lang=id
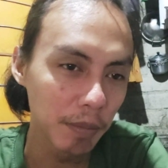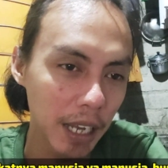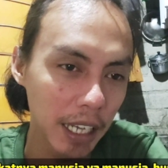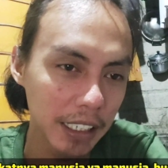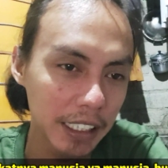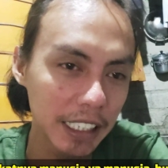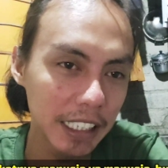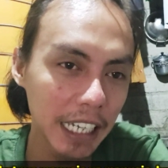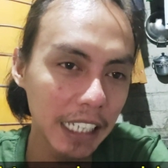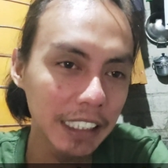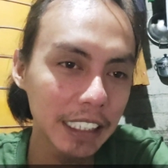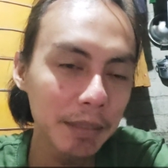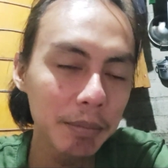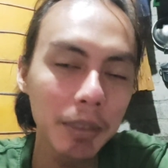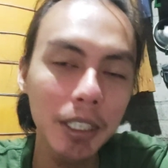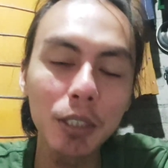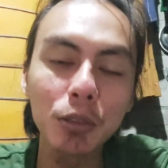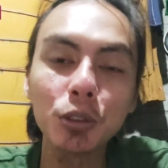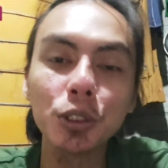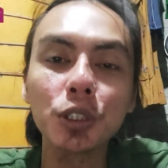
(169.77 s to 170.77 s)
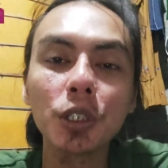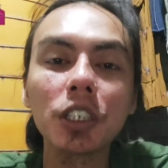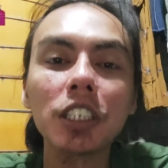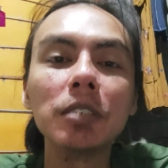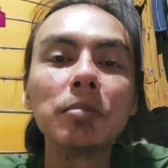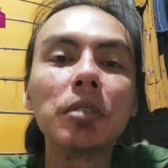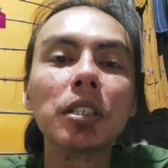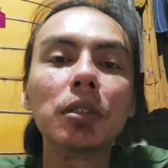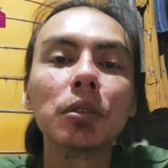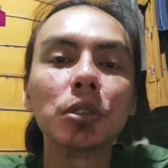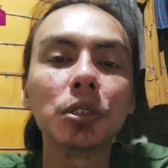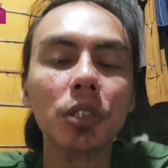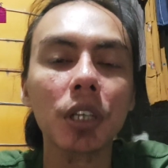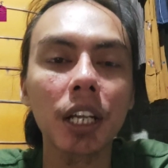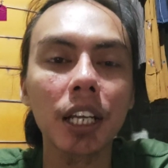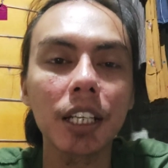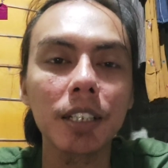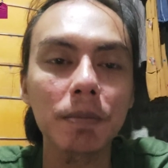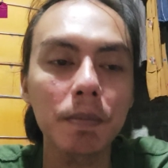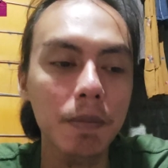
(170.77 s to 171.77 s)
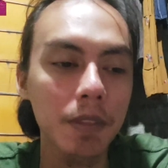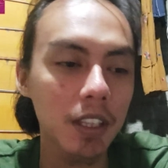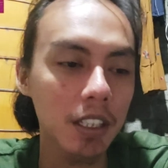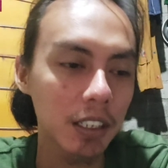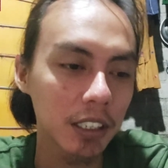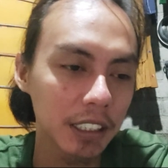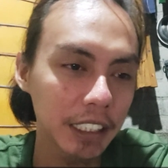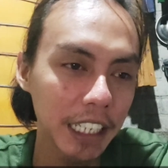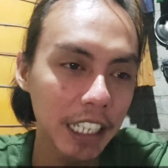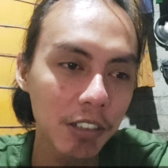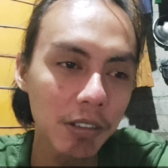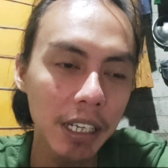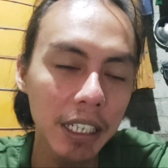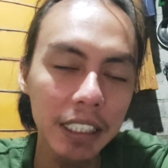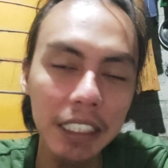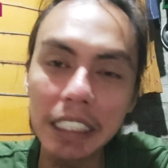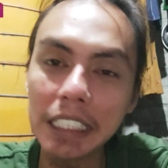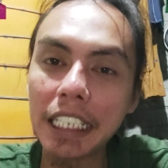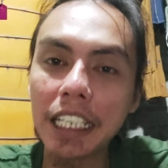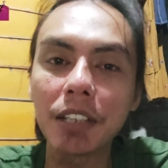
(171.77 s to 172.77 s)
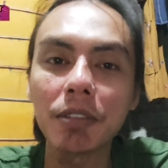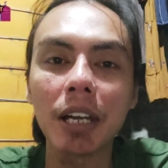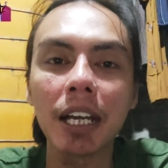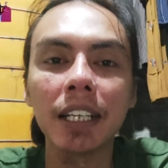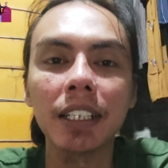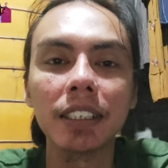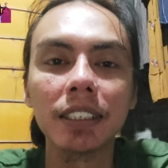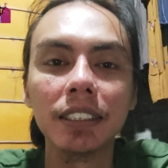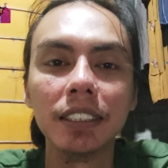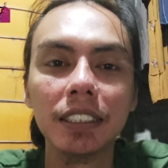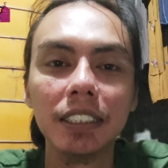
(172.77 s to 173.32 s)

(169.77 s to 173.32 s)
hakikatnya menungso ki menungso rek kewan ki kewan